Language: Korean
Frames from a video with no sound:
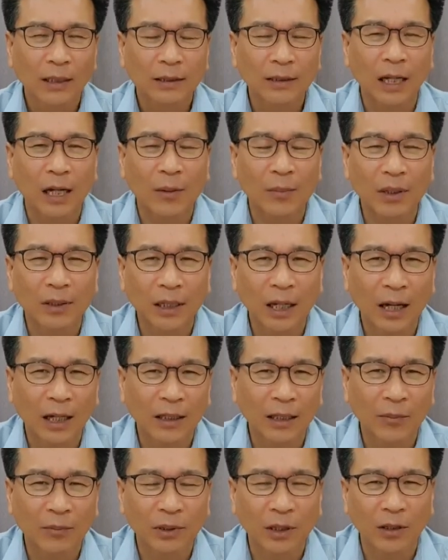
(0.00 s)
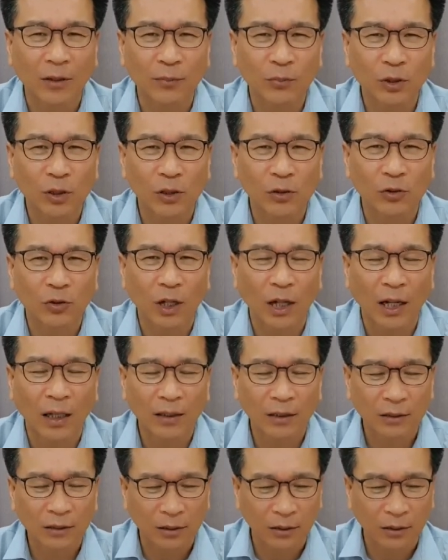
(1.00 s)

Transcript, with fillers: 날마다 하나님께 엎드릴 줄 아는